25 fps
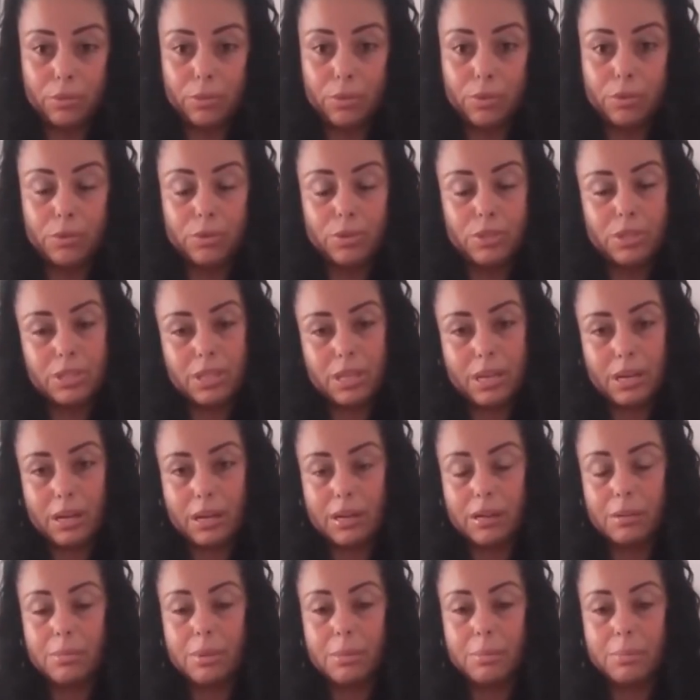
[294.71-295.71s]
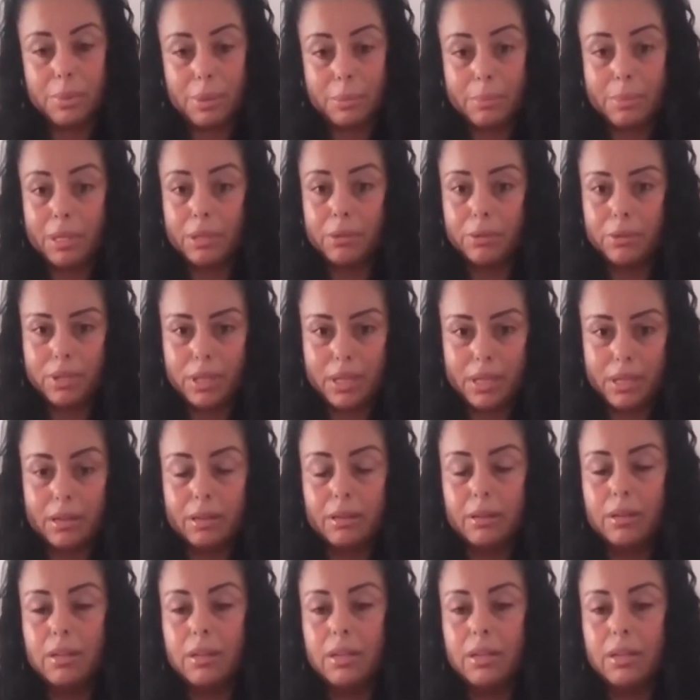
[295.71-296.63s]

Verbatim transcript: minutes. Il y aura quand même pas mal de dégâts.